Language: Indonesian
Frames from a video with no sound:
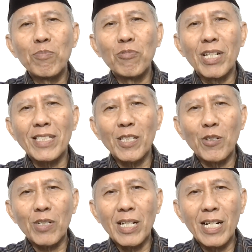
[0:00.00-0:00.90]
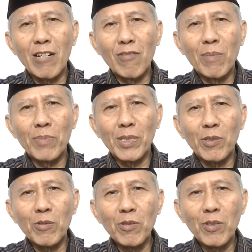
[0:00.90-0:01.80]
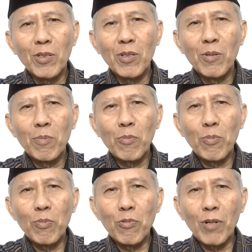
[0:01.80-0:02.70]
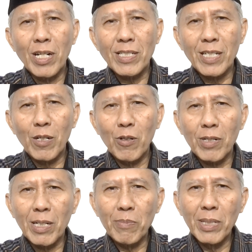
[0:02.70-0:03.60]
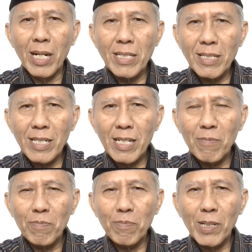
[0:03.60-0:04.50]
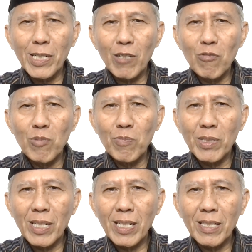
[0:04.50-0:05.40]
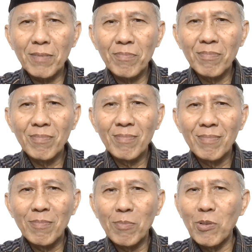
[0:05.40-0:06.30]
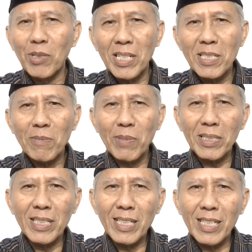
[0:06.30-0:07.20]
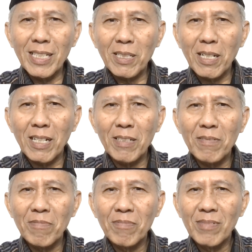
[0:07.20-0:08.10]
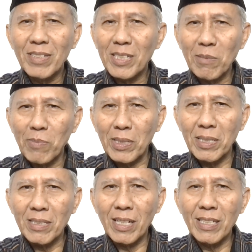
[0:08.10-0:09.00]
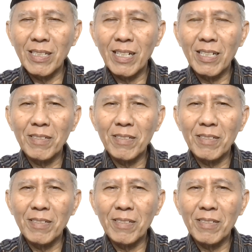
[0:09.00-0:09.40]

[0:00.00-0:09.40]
Puasa orang awam itu puasa orang biasa pada umumnya. Mungkin seperti kita, seperti saya.